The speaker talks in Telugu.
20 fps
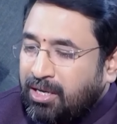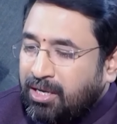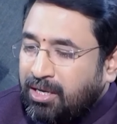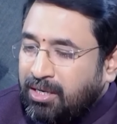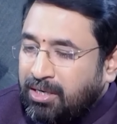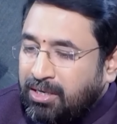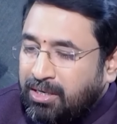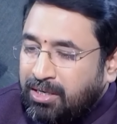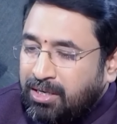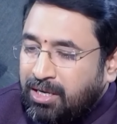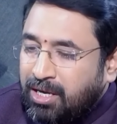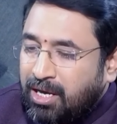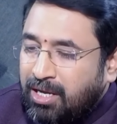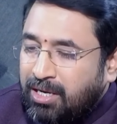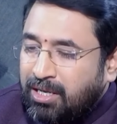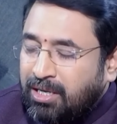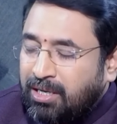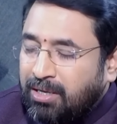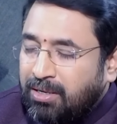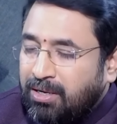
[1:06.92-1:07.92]

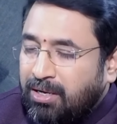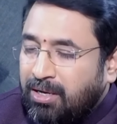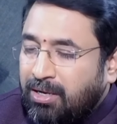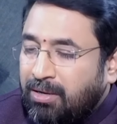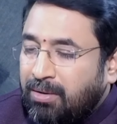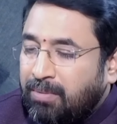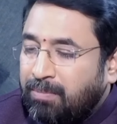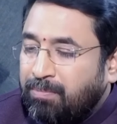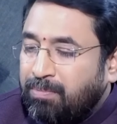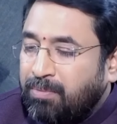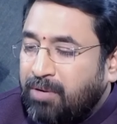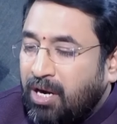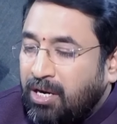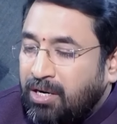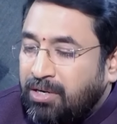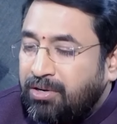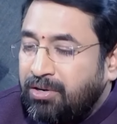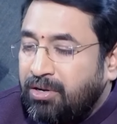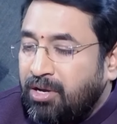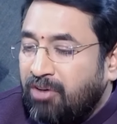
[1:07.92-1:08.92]
ఇండియాని
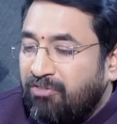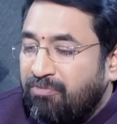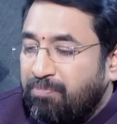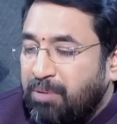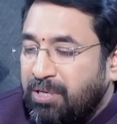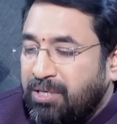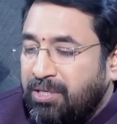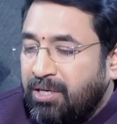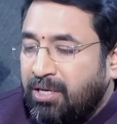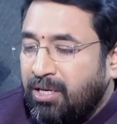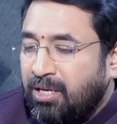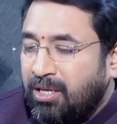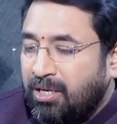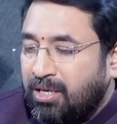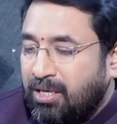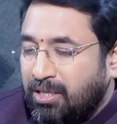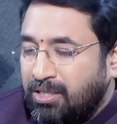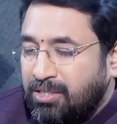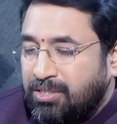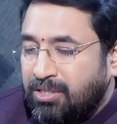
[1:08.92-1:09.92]
కంట్రీ ఆఫ్ పర్టికులర్
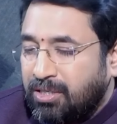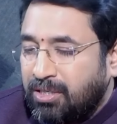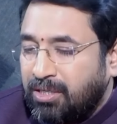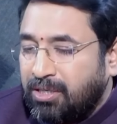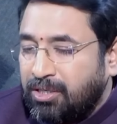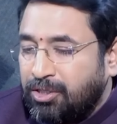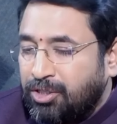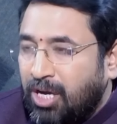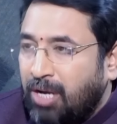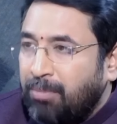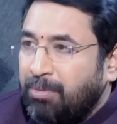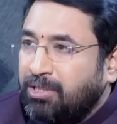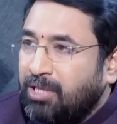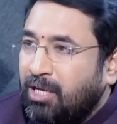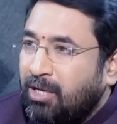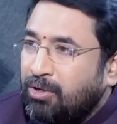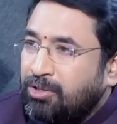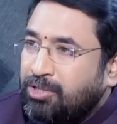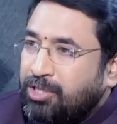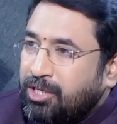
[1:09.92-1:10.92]
కన్సర్న్
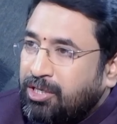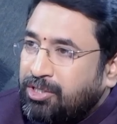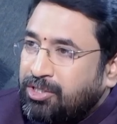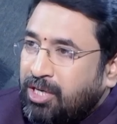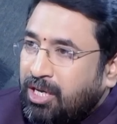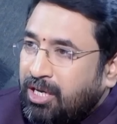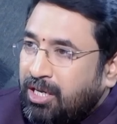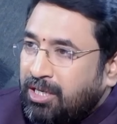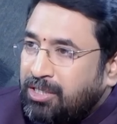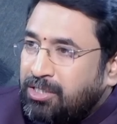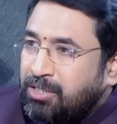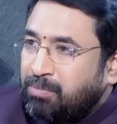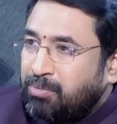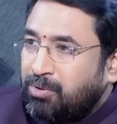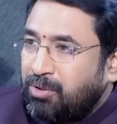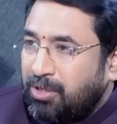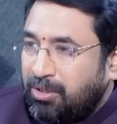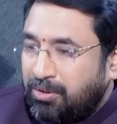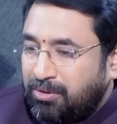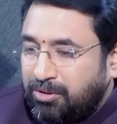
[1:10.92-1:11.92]
జాబితాలో చేర్చాలి అని
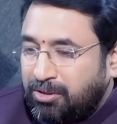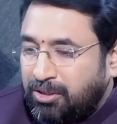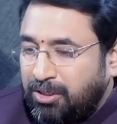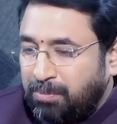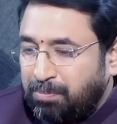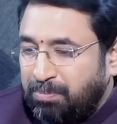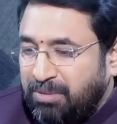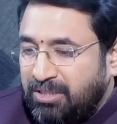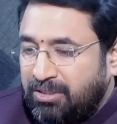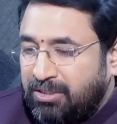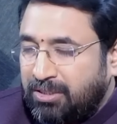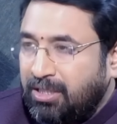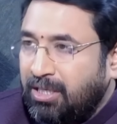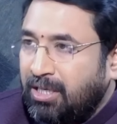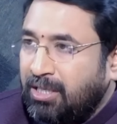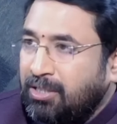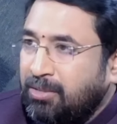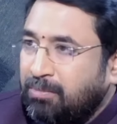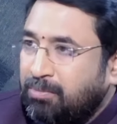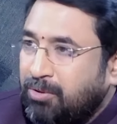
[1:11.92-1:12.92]
చెప్తున్నారు సిపిసి
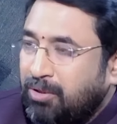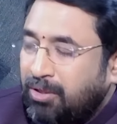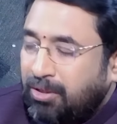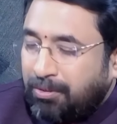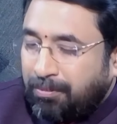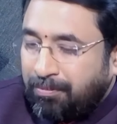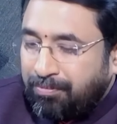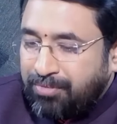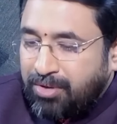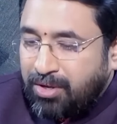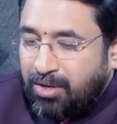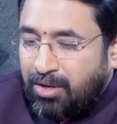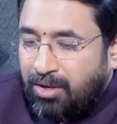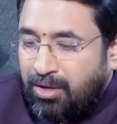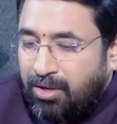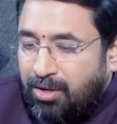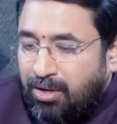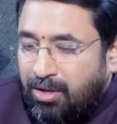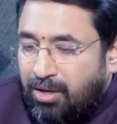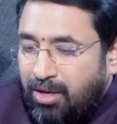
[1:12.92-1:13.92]
అని చెప్తున్నారు
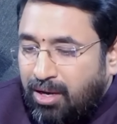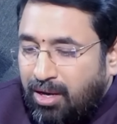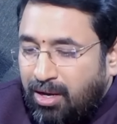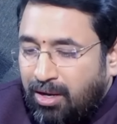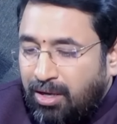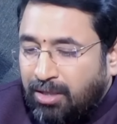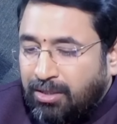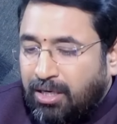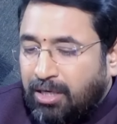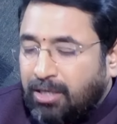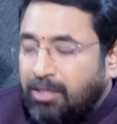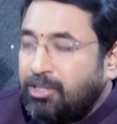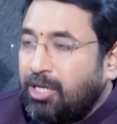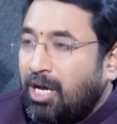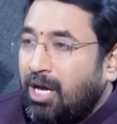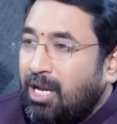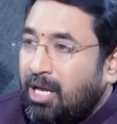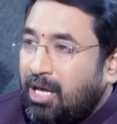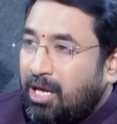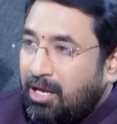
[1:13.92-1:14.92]
ఎందుకంటే
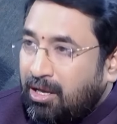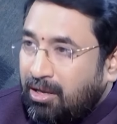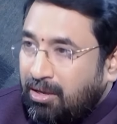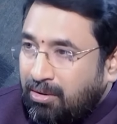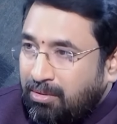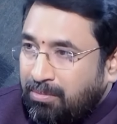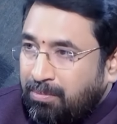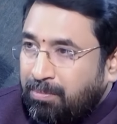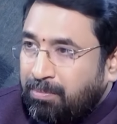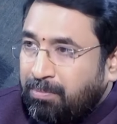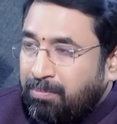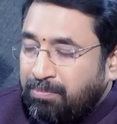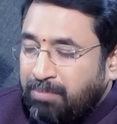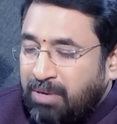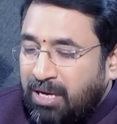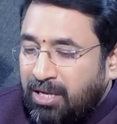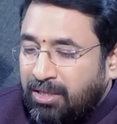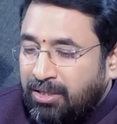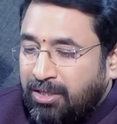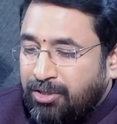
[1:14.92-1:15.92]
చాలా
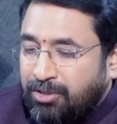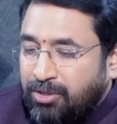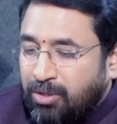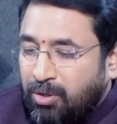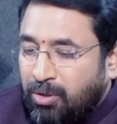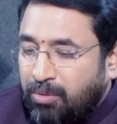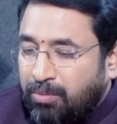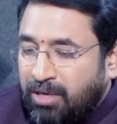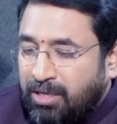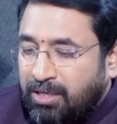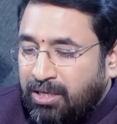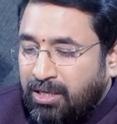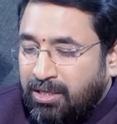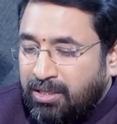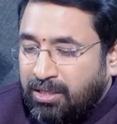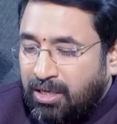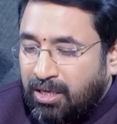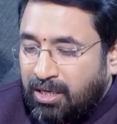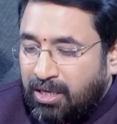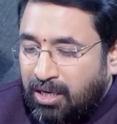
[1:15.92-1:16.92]
భారతదేశంలో
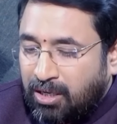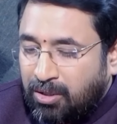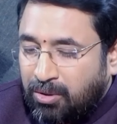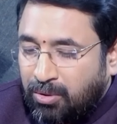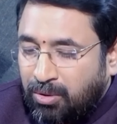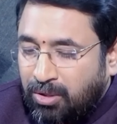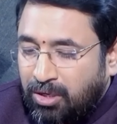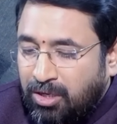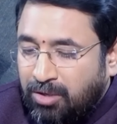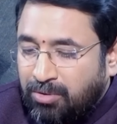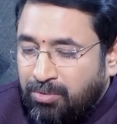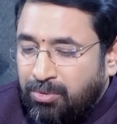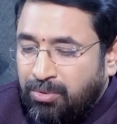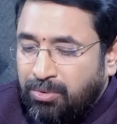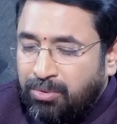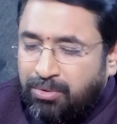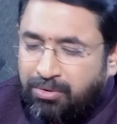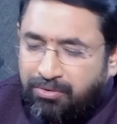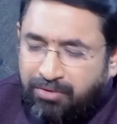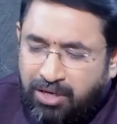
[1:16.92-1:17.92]
మైనారిటీలకు హక్కులు లేవు
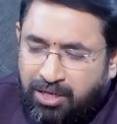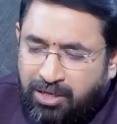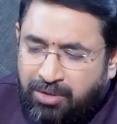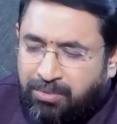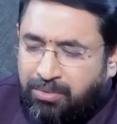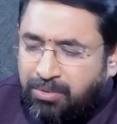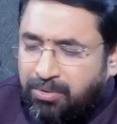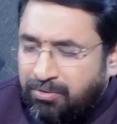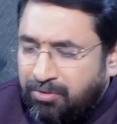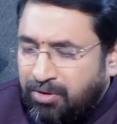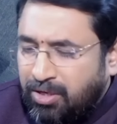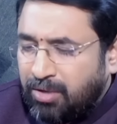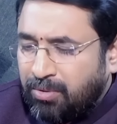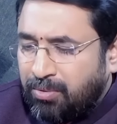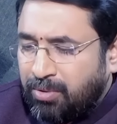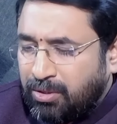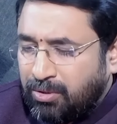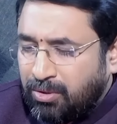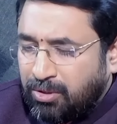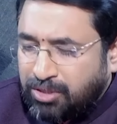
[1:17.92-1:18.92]
ఇవి లేవు ఇవి లేవు
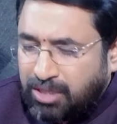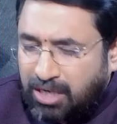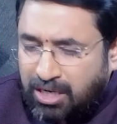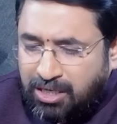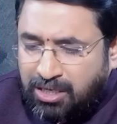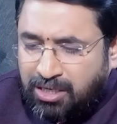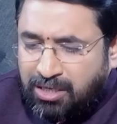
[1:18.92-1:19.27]
అందులో చాలా